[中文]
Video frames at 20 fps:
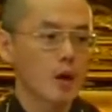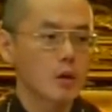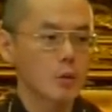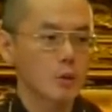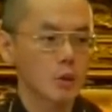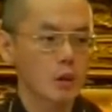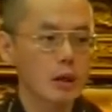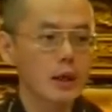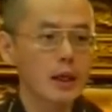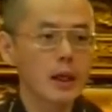
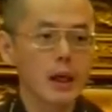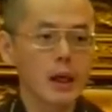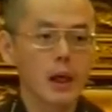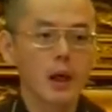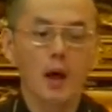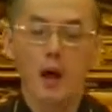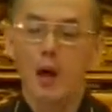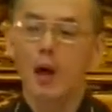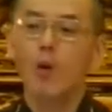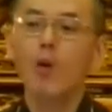所
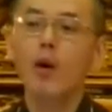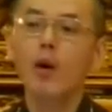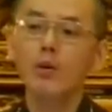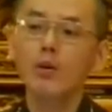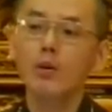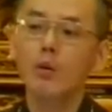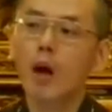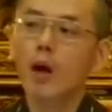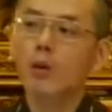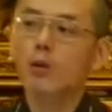以，换
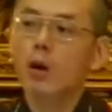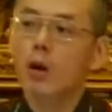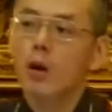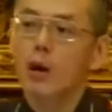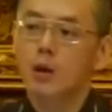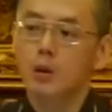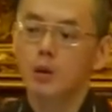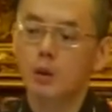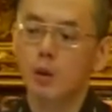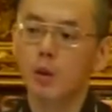句话
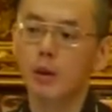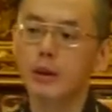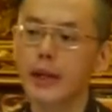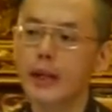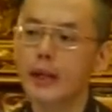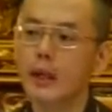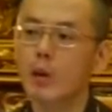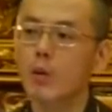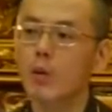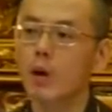说，昨
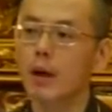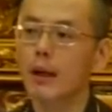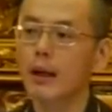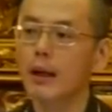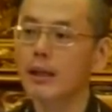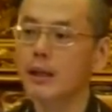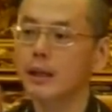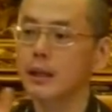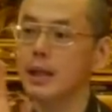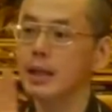天的我
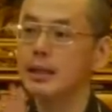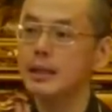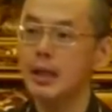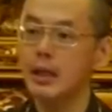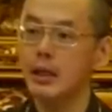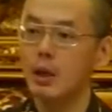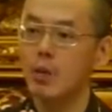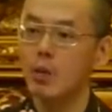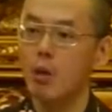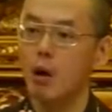跟现
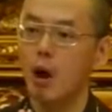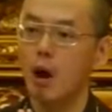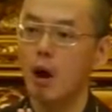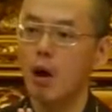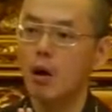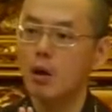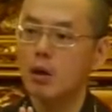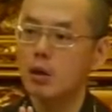在的我